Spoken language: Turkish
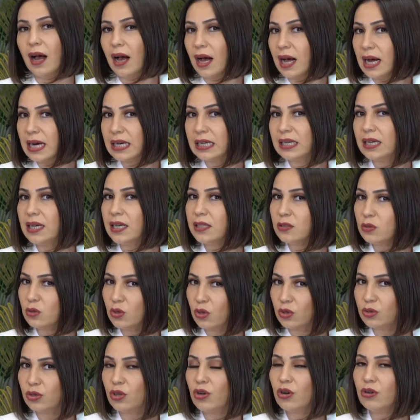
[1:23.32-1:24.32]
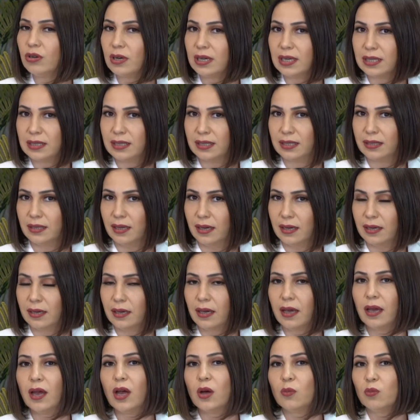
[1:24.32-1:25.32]
Arka donör alanı
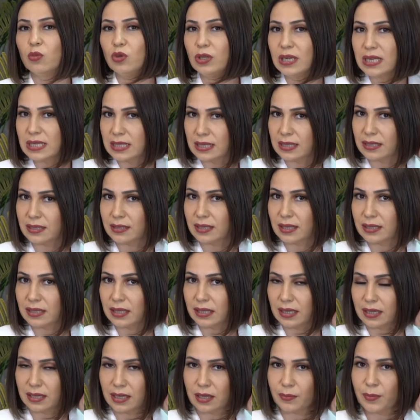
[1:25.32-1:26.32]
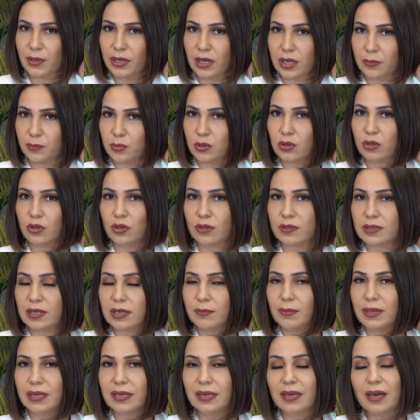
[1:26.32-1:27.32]
Burasında da yıkama yapılıyor
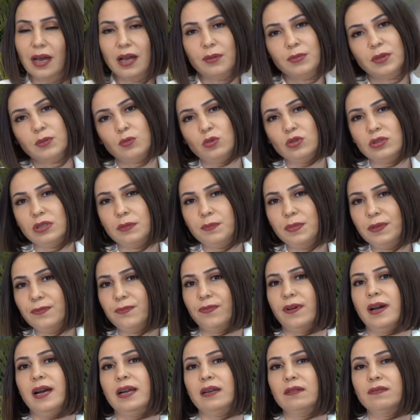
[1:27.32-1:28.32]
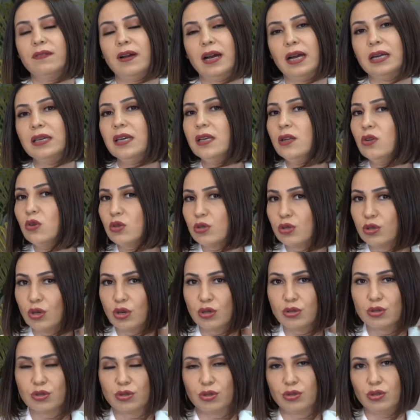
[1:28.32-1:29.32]
tabii ki ama burada bir fark var ki
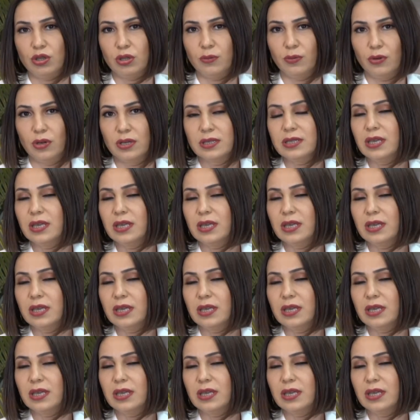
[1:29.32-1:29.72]
losyon sürülmüyor.